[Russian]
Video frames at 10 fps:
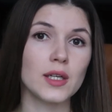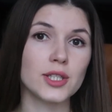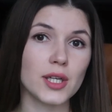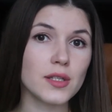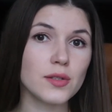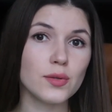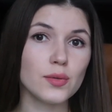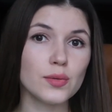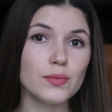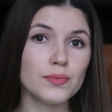К
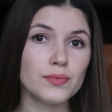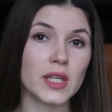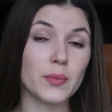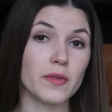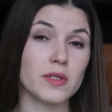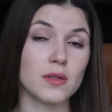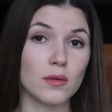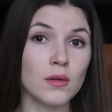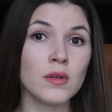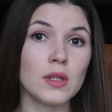счастью, мне
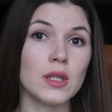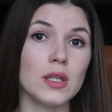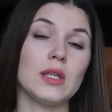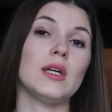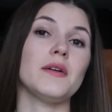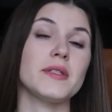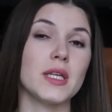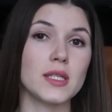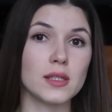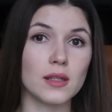повезло, и я
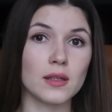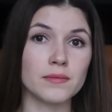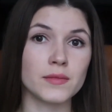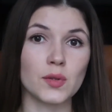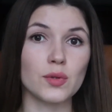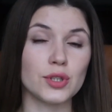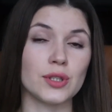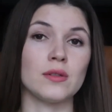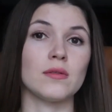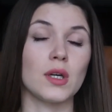встретила
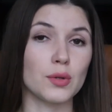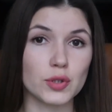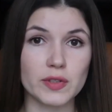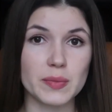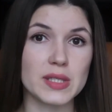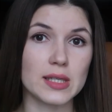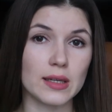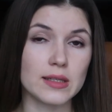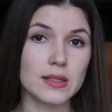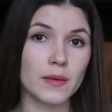очень хорошего
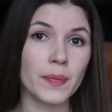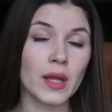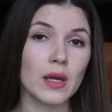специалиста,